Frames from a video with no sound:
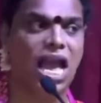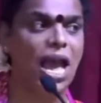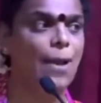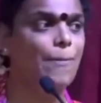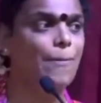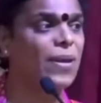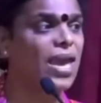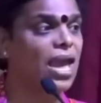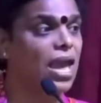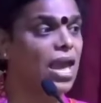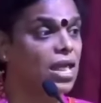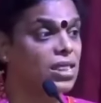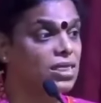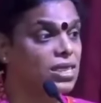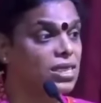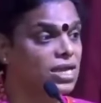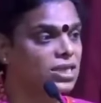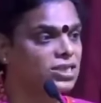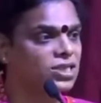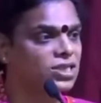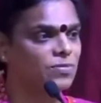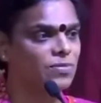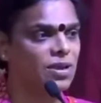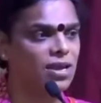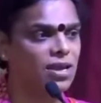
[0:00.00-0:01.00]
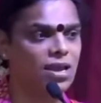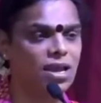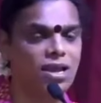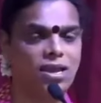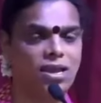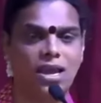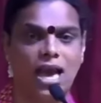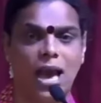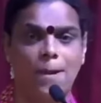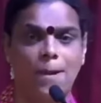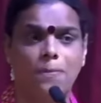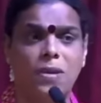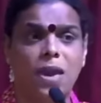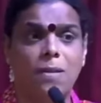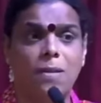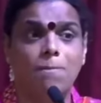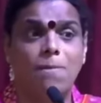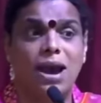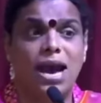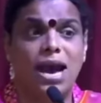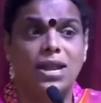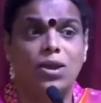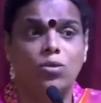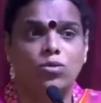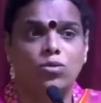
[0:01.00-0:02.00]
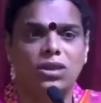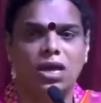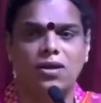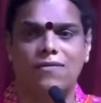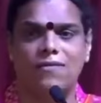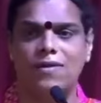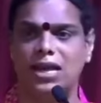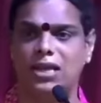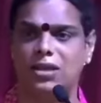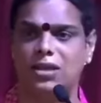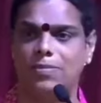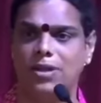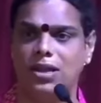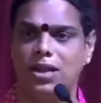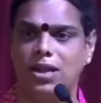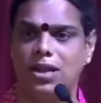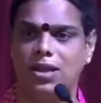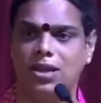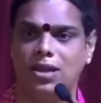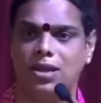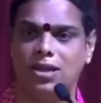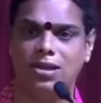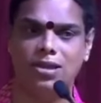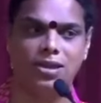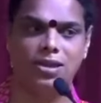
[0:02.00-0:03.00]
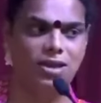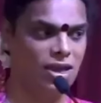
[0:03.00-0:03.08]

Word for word: आपके एथिक्स में नहीं है आपके मानवतावाद में नहीं है